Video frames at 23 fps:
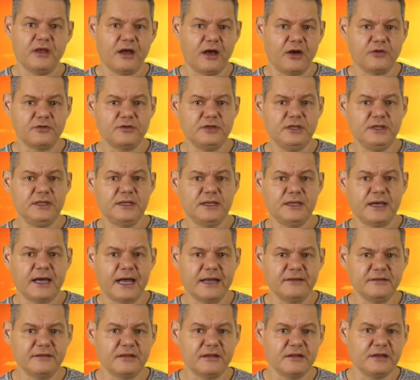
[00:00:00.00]
Auch die
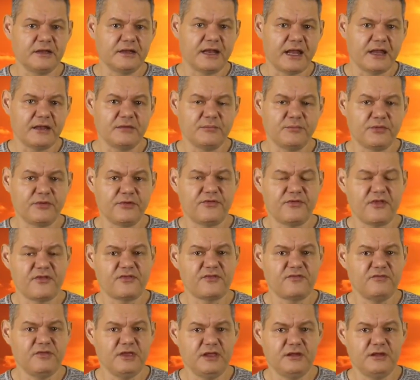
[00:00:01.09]
anderen genannten Prozesse